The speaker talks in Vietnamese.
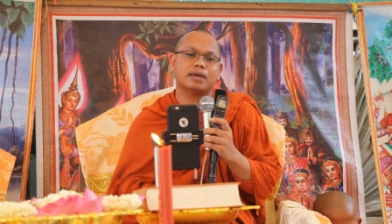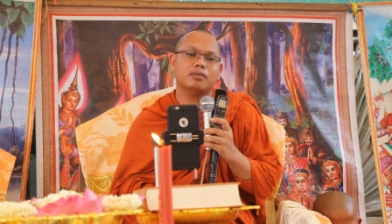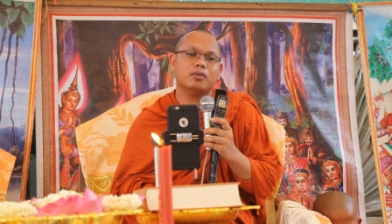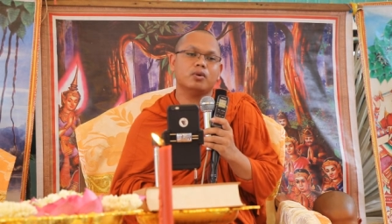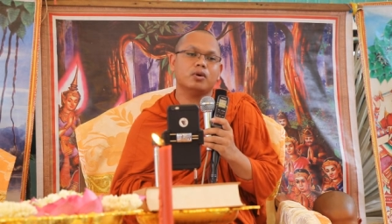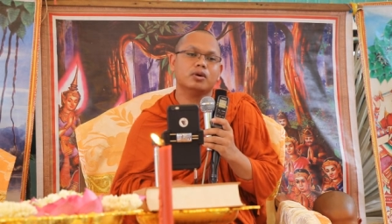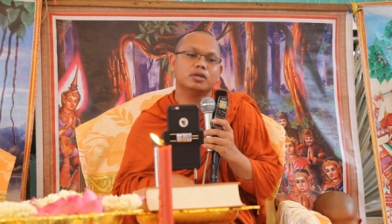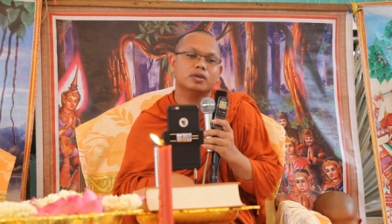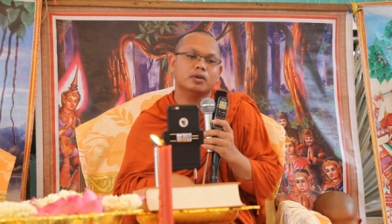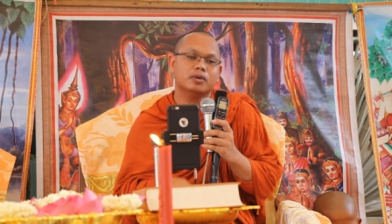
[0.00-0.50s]

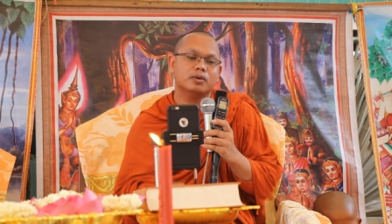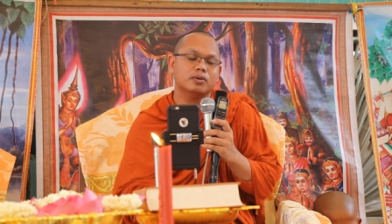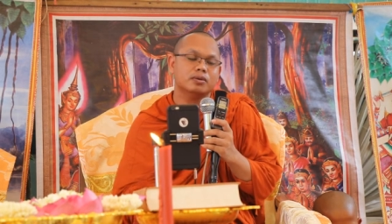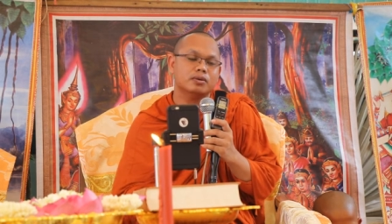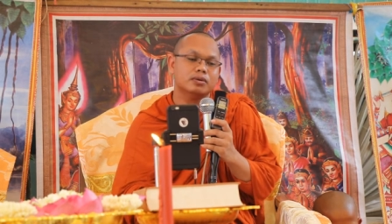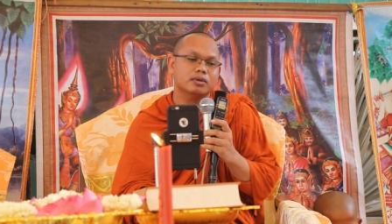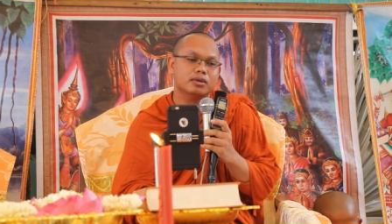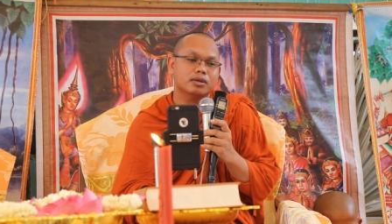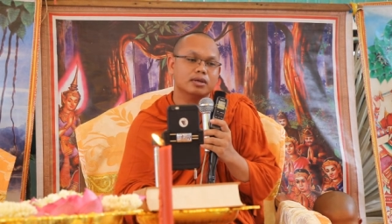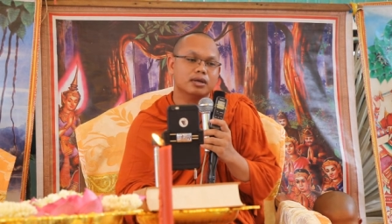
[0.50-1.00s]
bùa
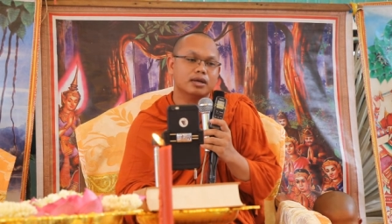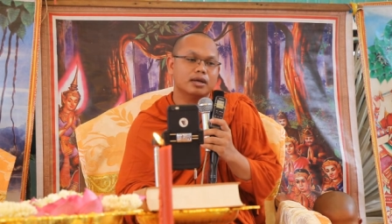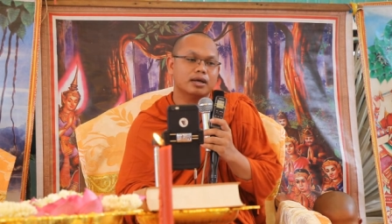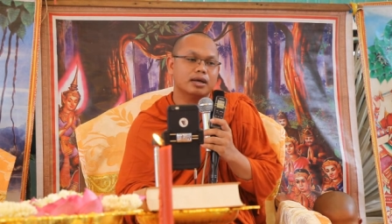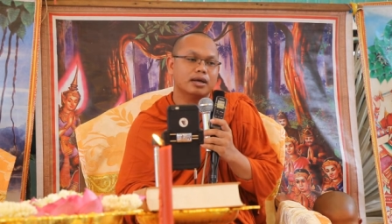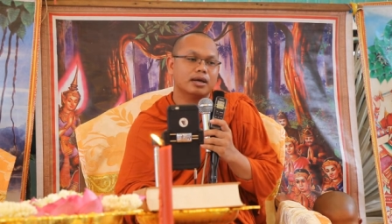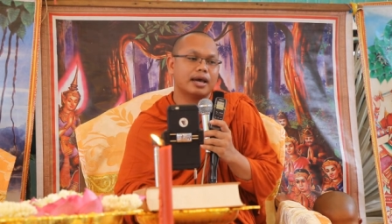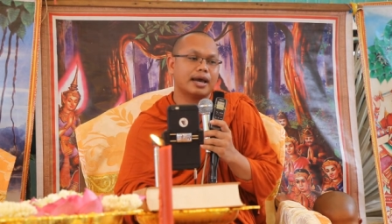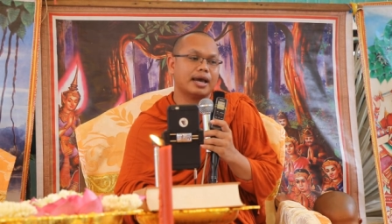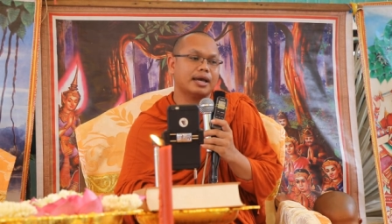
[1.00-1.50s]
du
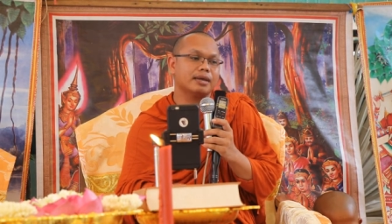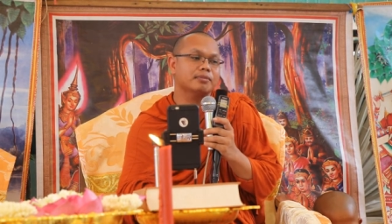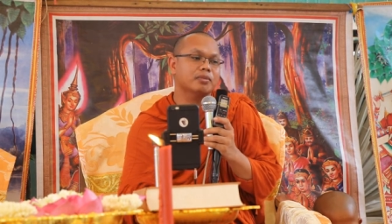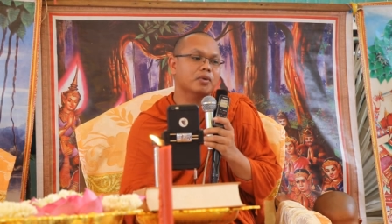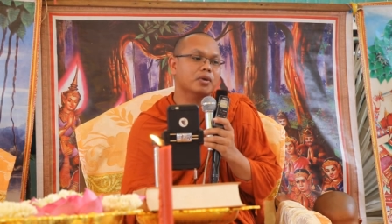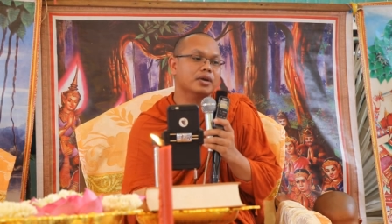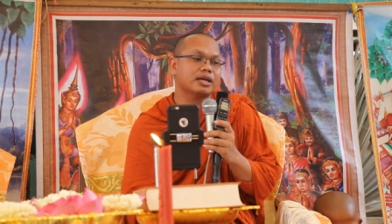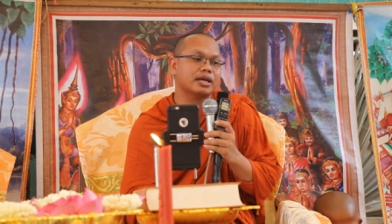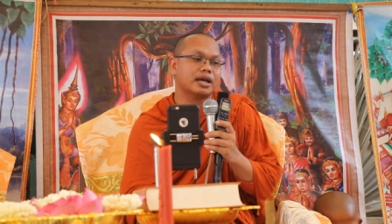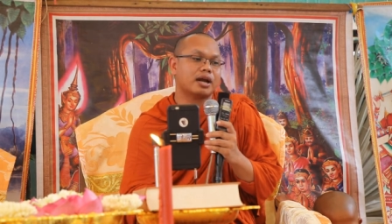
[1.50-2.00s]
hay anh
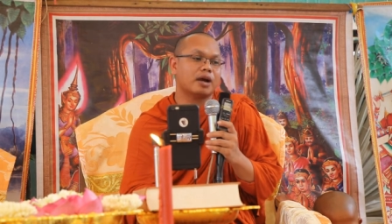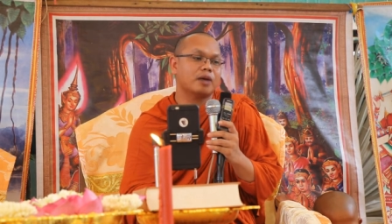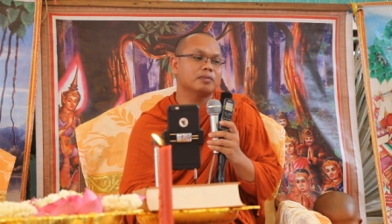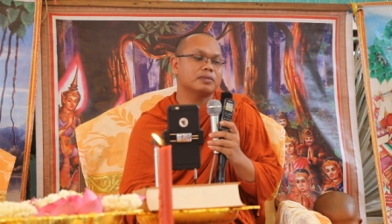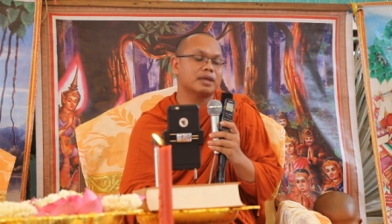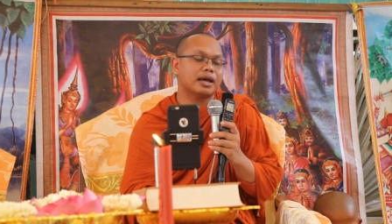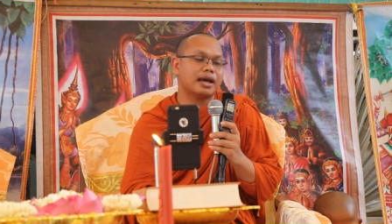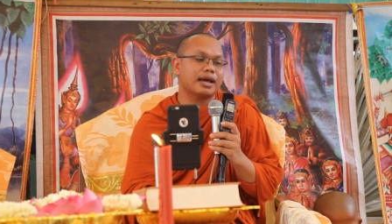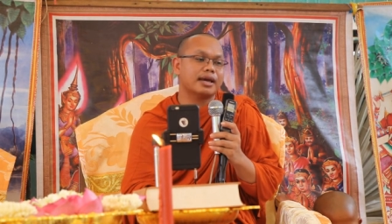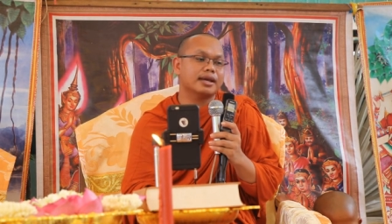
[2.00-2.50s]
môi
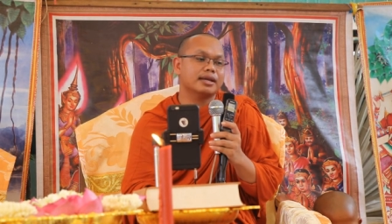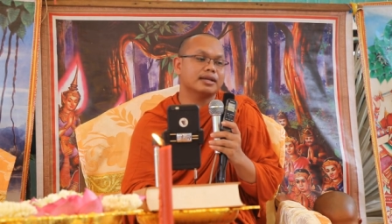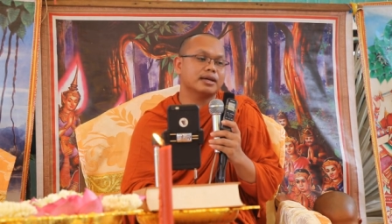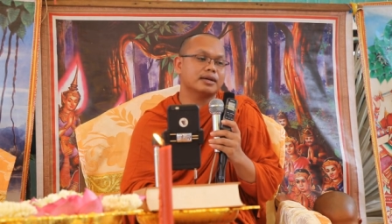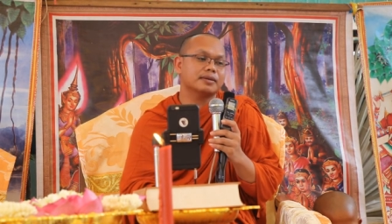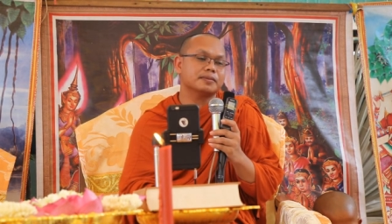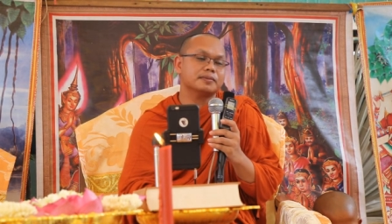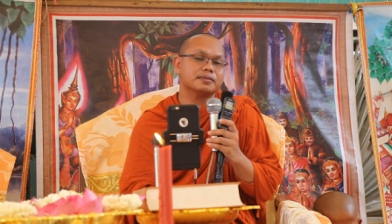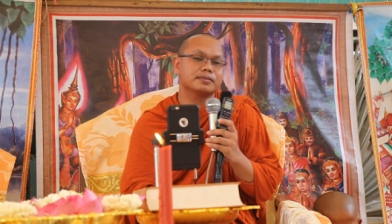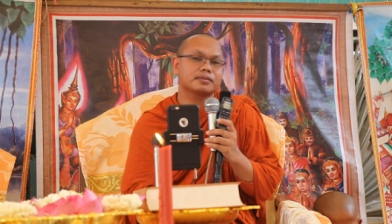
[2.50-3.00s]
còng tại anh
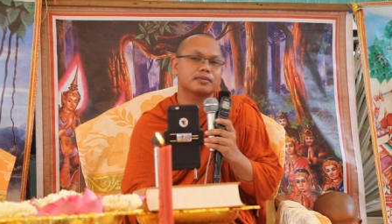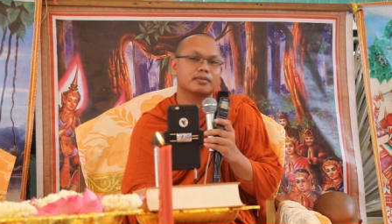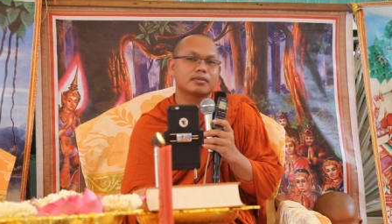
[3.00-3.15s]
nâng